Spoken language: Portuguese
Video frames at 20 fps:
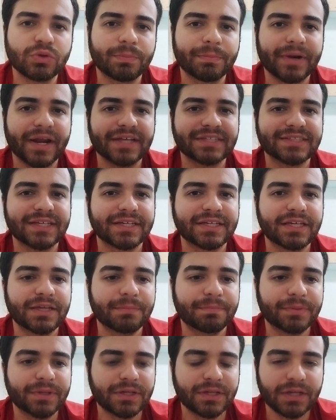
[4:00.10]
para essa
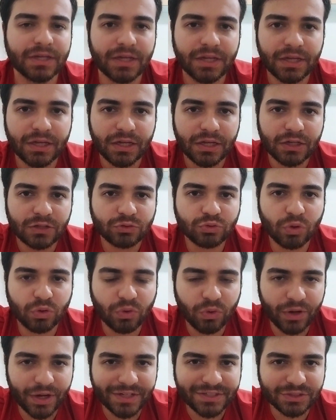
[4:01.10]
equipe do
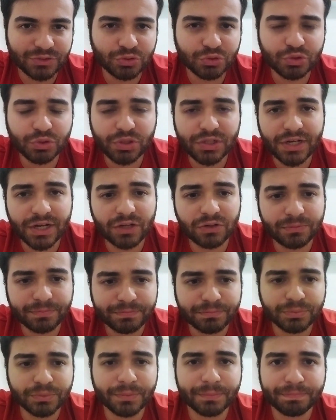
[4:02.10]
Corinthians. O Juliano,
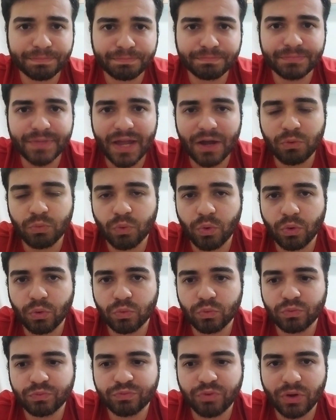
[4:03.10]
né, o,
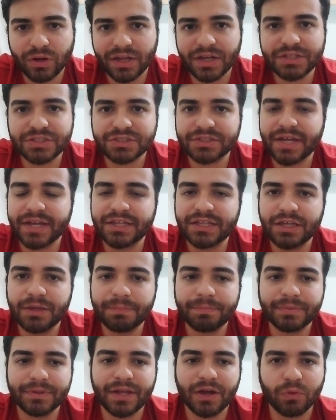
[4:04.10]
o, volante da
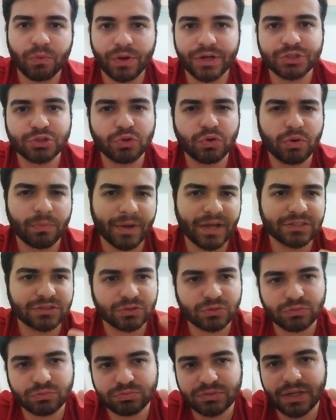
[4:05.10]
equipe, né, o Corinthians jogou mais
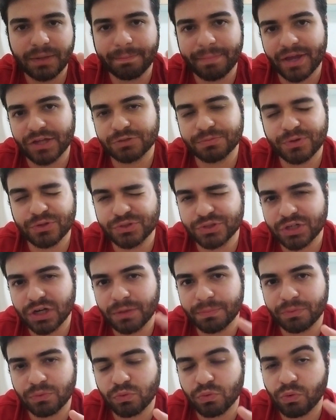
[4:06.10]
com um tripé de meio de
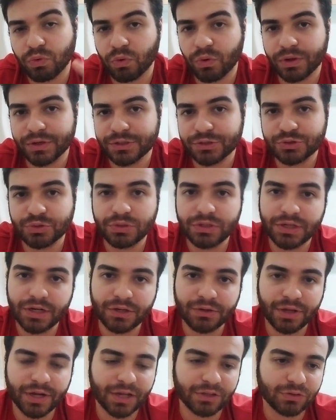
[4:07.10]
campo, com o Rony,
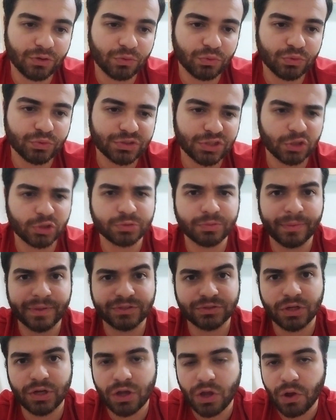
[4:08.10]
Juliano e Renato Augusto. Em alguns
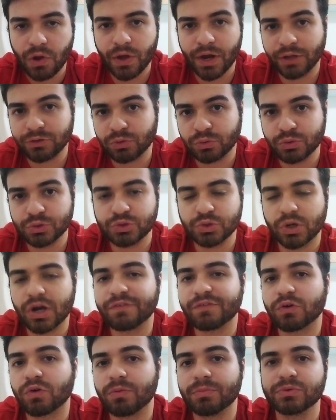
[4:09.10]
momentos, o Renato Augusto
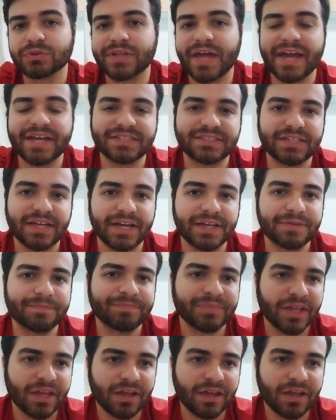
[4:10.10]
jogava como 10 e aí